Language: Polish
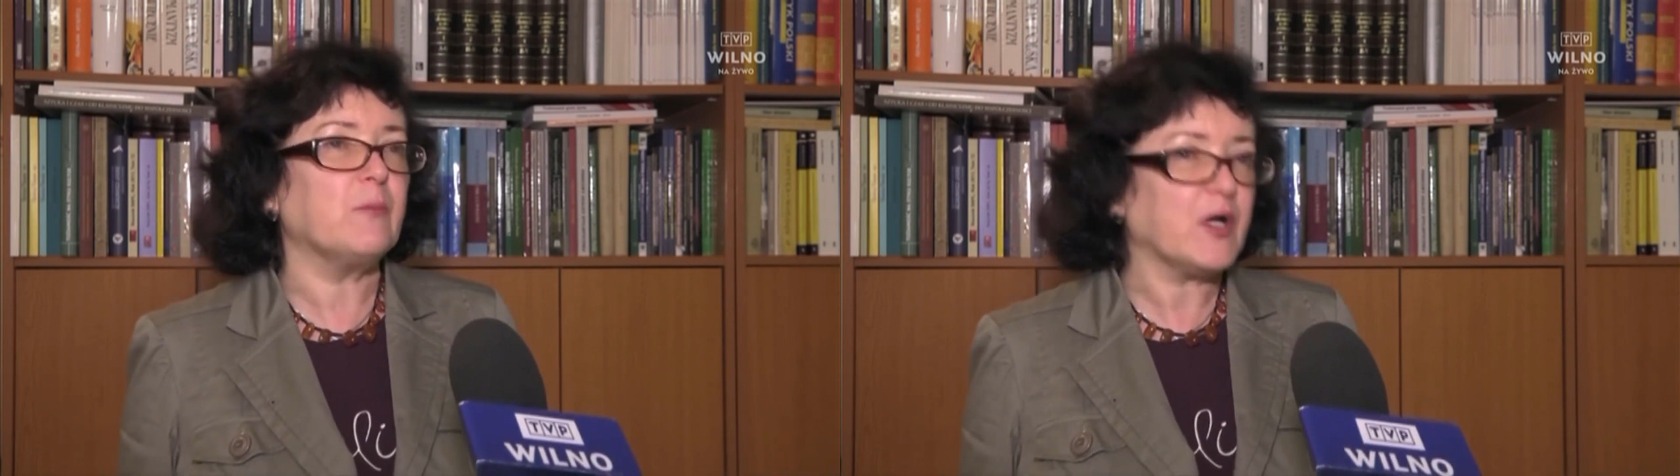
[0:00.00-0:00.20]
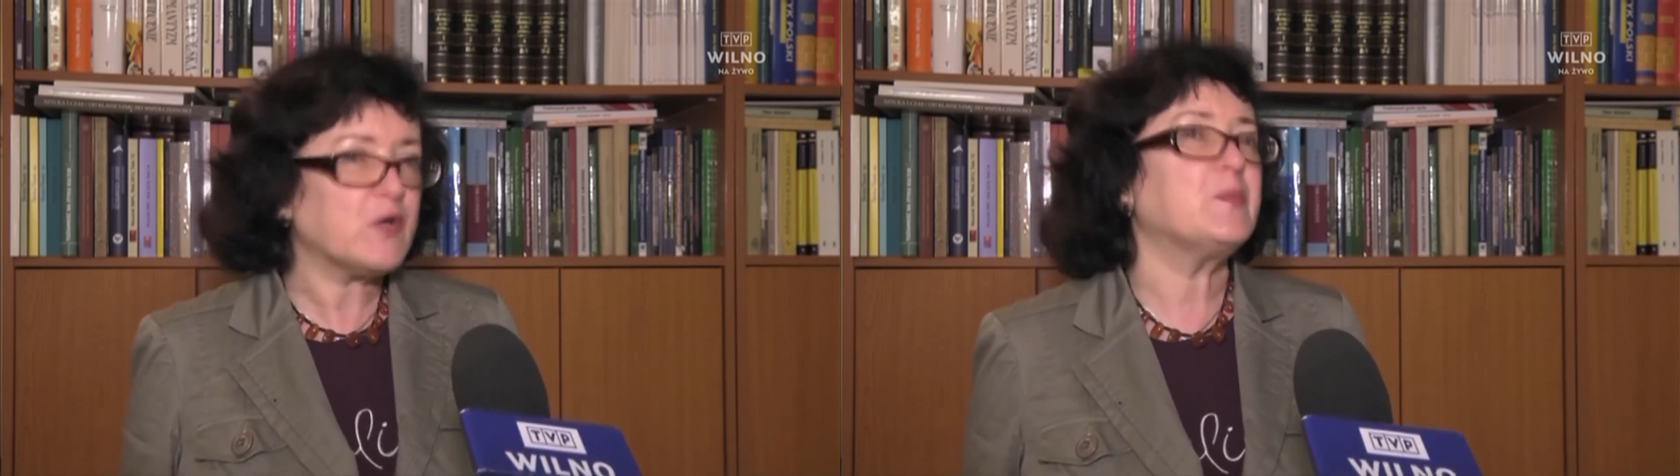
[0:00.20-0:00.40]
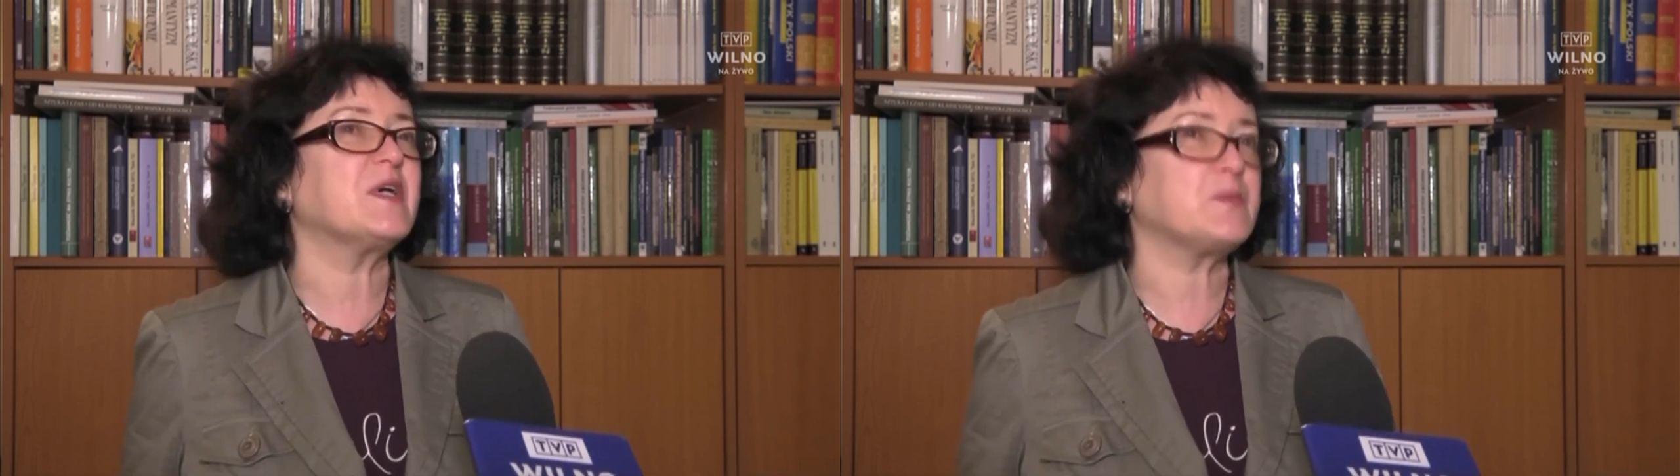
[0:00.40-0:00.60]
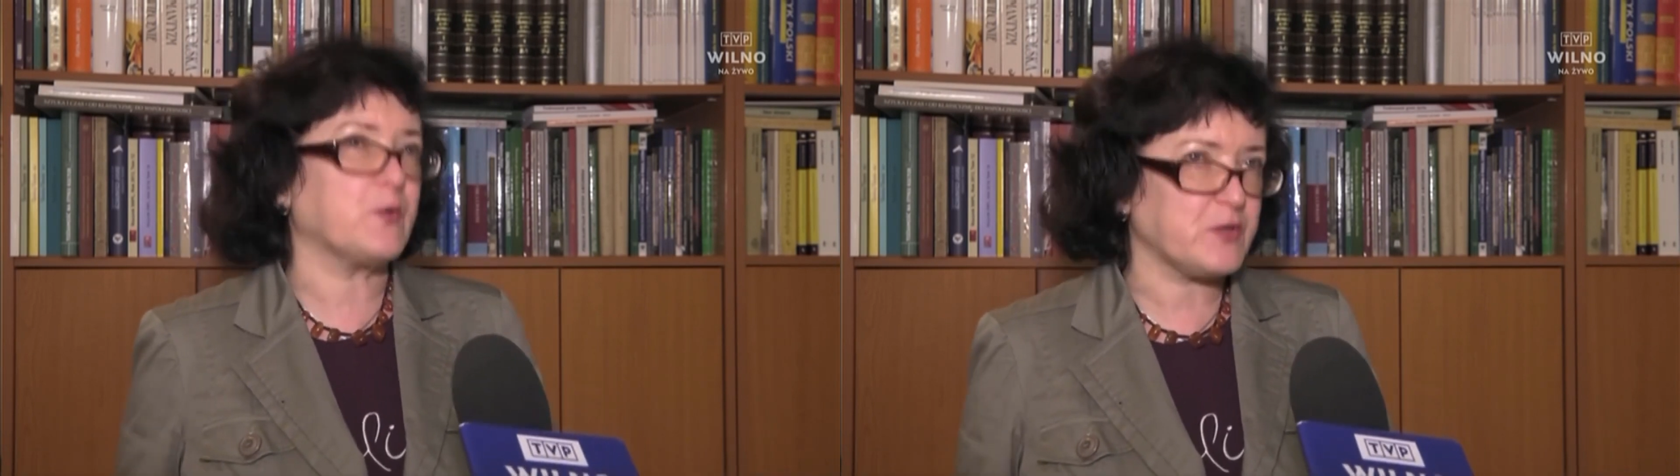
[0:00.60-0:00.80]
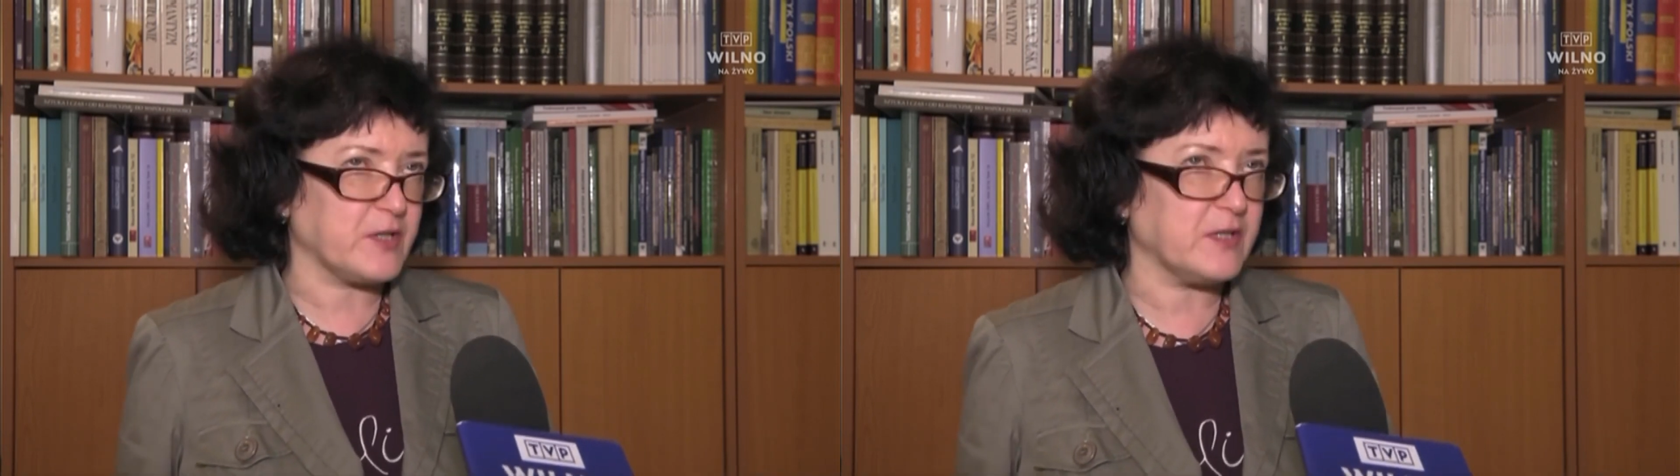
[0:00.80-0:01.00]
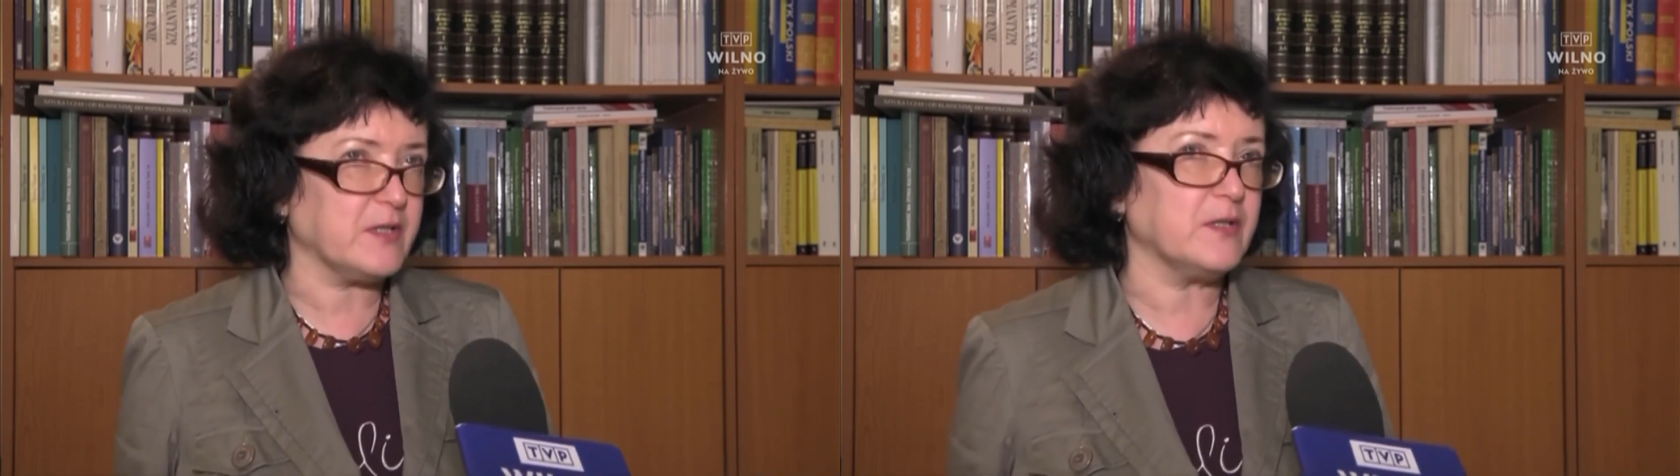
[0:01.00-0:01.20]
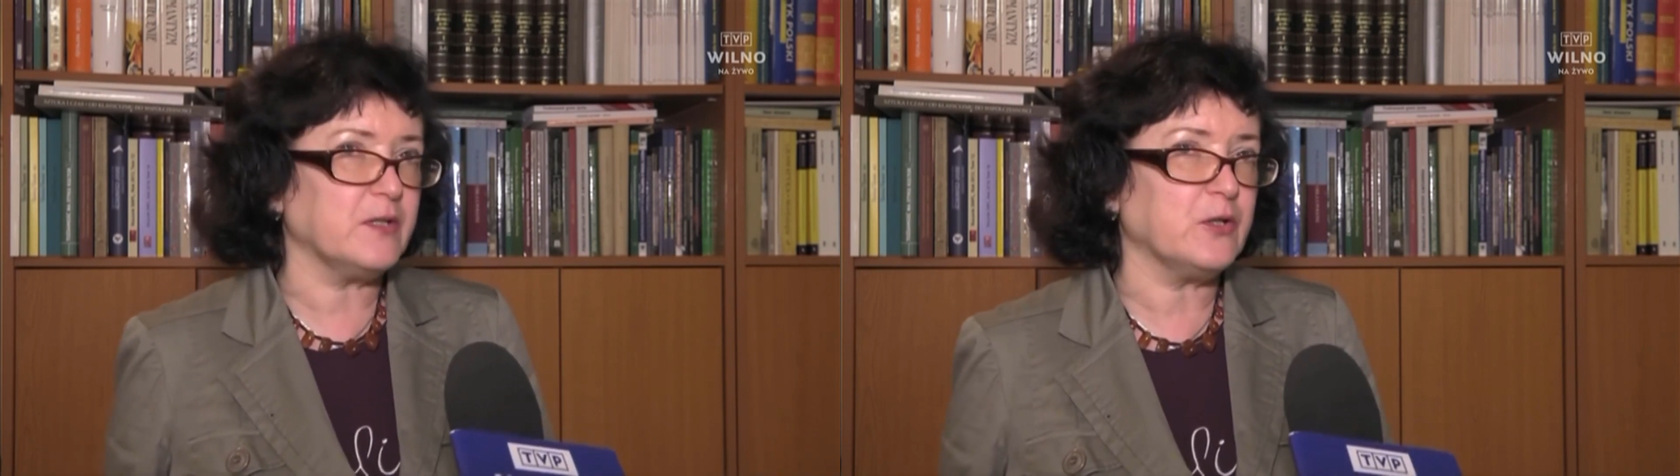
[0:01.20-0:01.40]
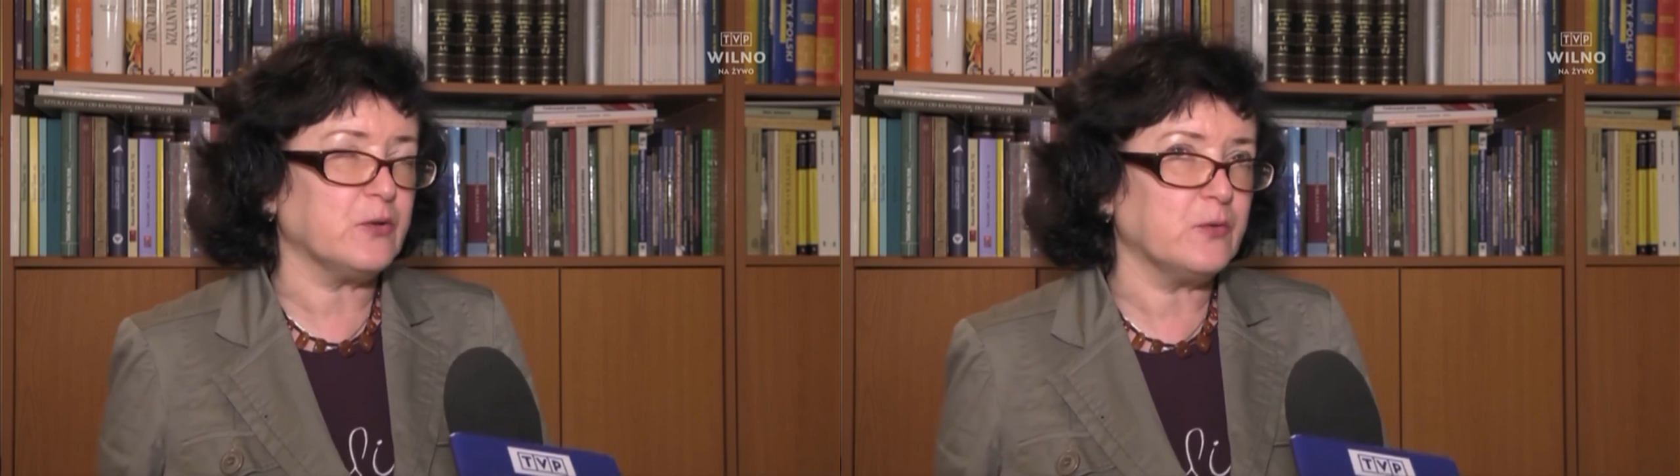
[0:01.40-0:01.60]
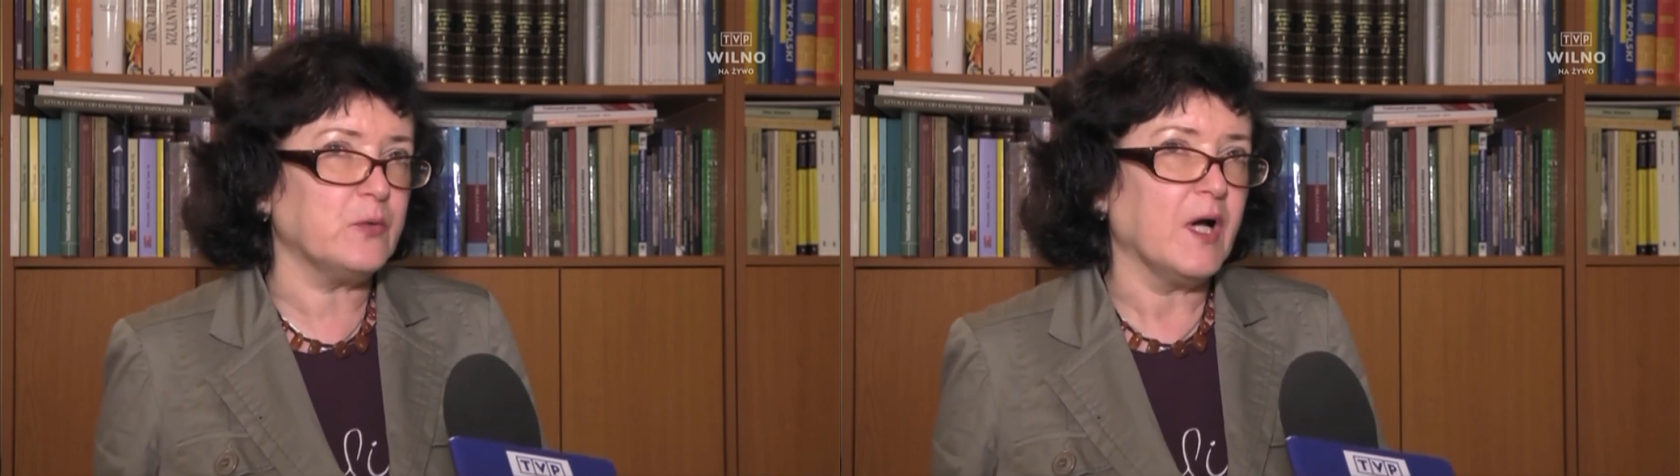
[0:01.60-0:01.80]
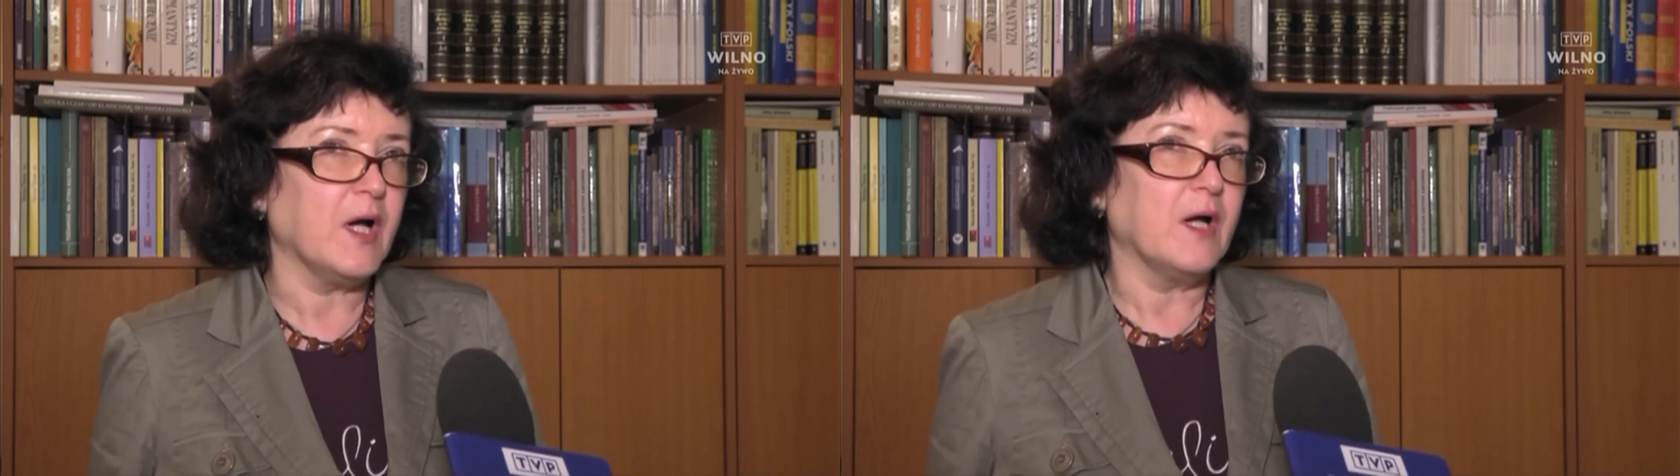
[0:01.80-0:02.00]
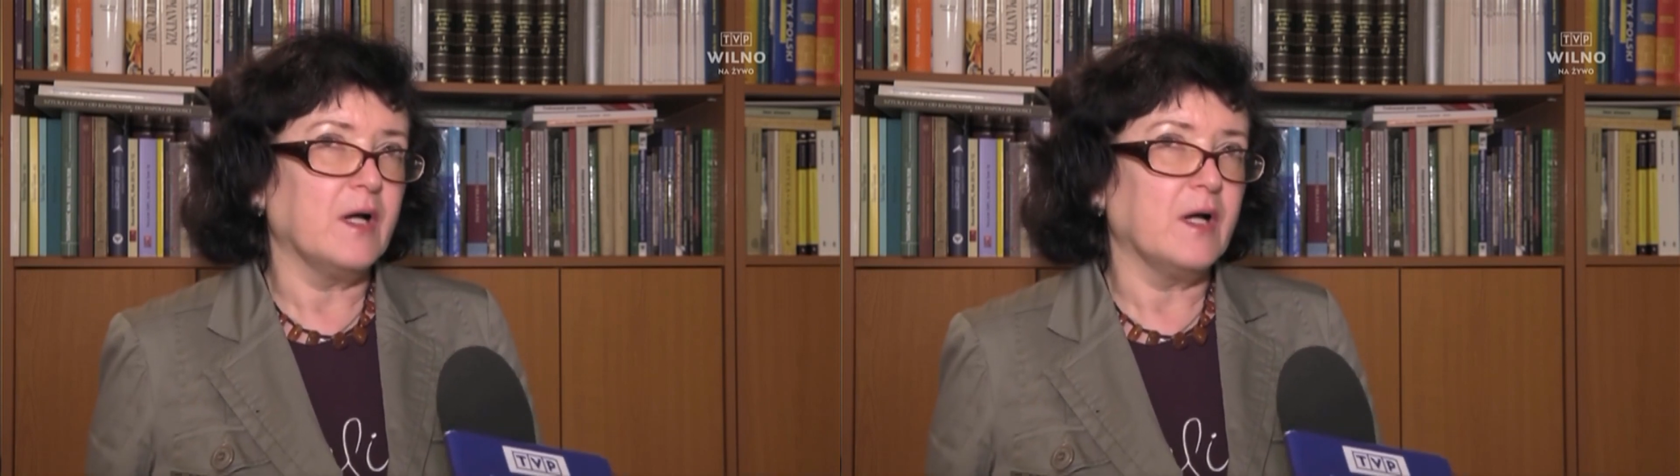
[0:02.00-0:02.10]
mają bezpośrednią